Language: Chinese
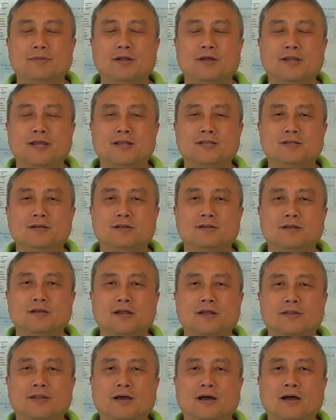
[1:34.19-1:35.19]
比较年轻的
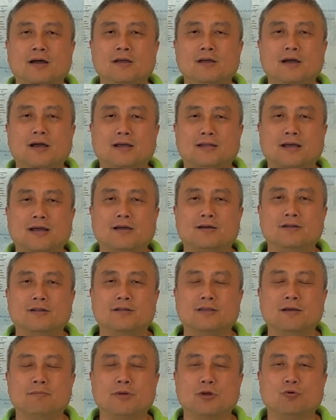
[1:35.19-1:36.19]
人呢，呃，他可
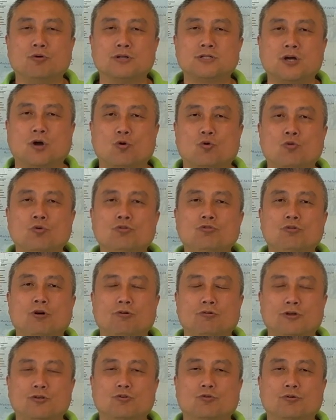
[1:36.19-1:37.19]
能在美国找工
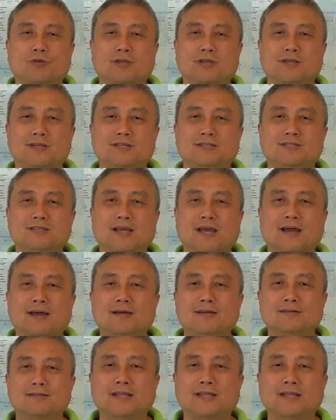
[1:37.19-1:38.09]
作会容易一些，